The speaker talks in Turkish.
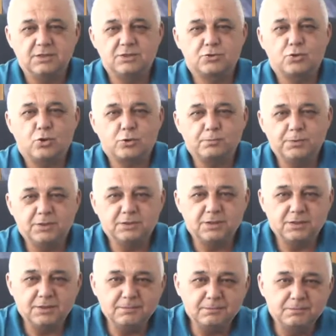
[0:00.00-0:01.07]
Hiç korkmayın
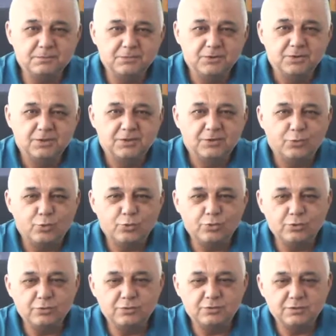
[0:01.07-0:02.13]
dedim.
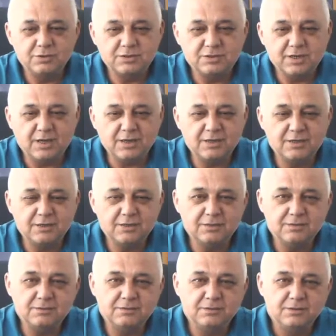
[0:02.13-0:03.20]
O gün sanki